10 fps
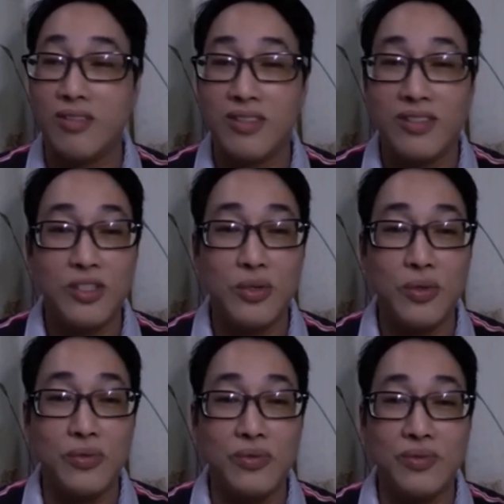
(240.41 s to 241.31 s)

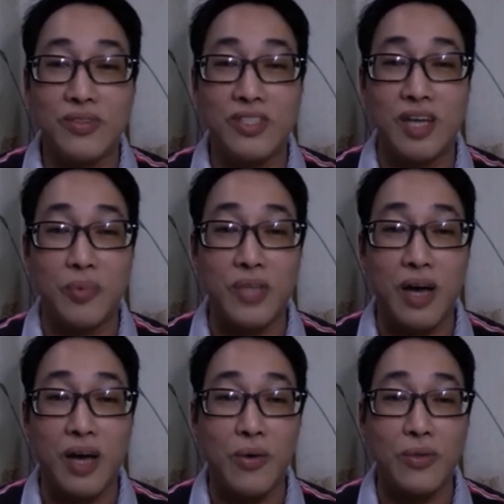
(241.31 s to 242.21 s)
就见不
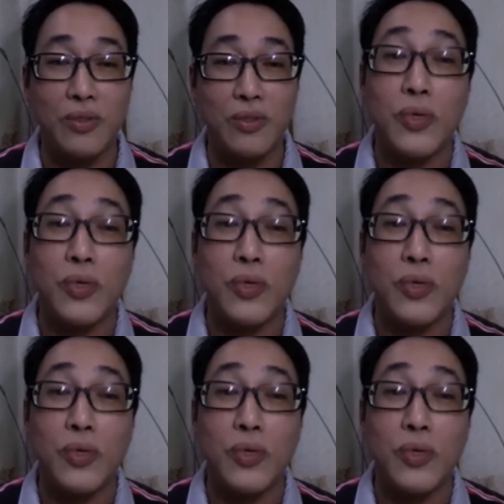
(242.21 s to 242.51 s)
到什么